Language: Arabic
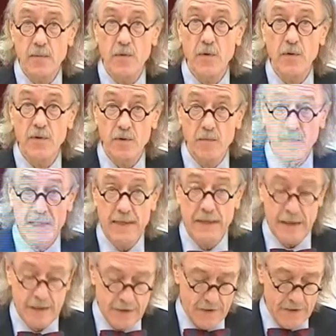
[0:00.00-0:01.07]
important
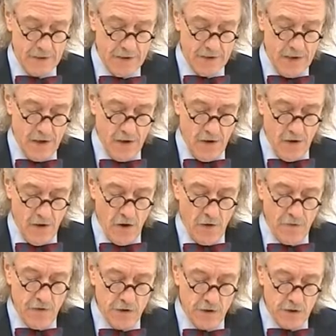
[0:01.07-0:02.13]
meeting
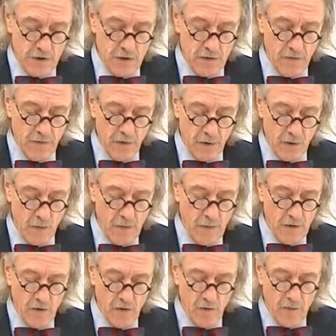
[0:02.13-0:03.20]
أتوجه بالشكر
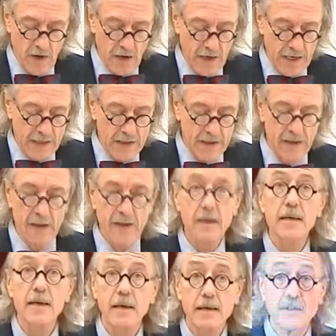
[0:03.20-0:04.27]
إلى صاحبة السمو
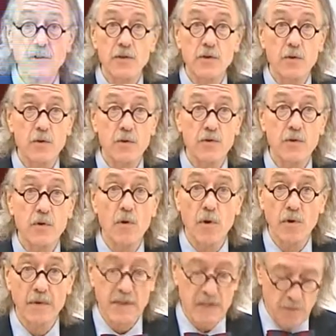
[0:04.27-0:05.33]
الملكي قرينة
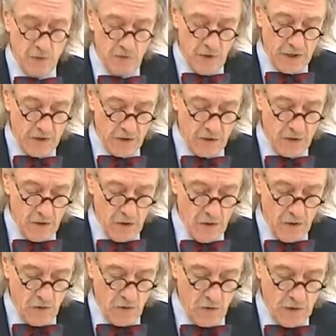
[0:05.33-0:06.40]
ملك البلاد والشكر
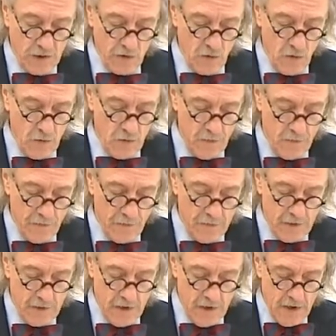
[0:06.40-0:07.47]
إلى النساء
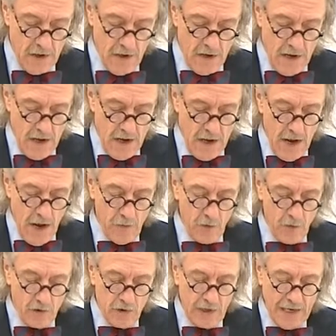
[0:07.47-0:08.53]
البحرينيات عامة
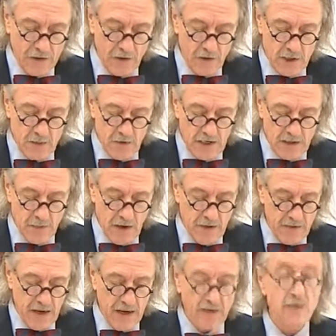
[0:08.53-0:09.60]
وأخص عضوات
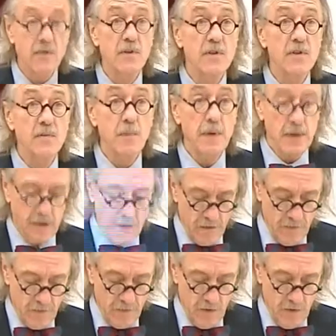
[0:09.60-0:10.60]
مجلس الشورى والنواب